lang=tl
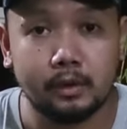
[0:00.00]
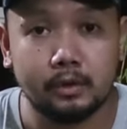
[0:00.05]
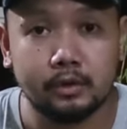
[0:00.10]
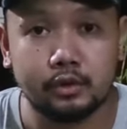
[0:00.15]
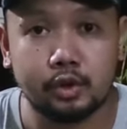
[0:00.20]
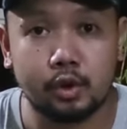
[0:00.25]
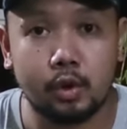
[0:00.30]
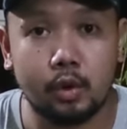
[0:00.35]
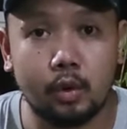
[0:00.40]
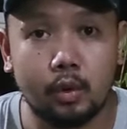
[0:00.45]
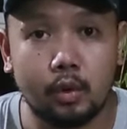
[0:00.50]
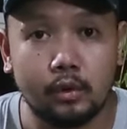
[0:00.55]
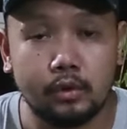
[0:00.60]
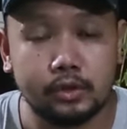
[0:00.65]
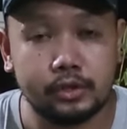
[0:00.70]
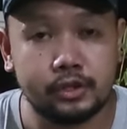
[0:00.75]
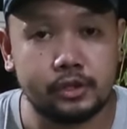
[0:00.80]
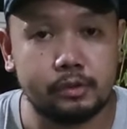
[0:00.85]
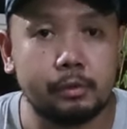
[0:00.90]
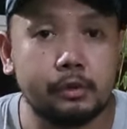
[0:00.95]
So,
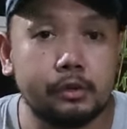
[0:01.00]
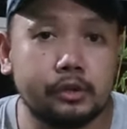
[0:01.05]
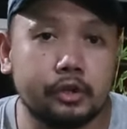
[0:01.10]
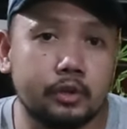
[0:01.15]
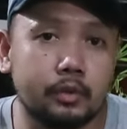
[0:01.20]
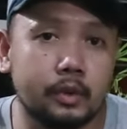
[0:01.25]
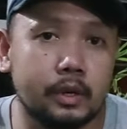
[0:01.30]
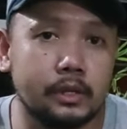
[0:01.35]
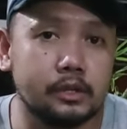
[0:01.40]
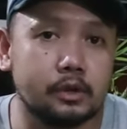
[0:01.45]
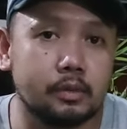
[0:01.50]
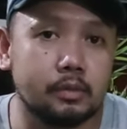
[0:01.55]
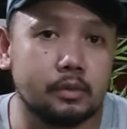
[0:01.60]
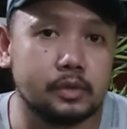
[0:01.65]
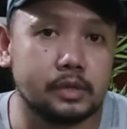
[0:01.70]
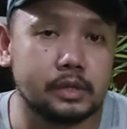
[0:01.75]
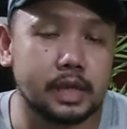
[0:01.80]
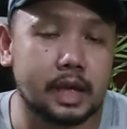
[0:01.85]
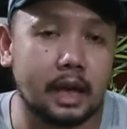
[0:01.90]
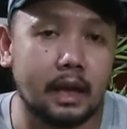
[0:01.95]
distribution-wise,
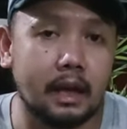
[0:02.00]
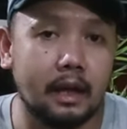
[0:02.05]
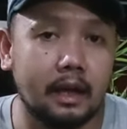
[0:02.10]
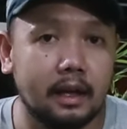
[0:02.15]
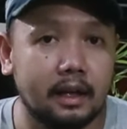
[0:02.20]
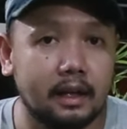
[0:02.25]
kumusta?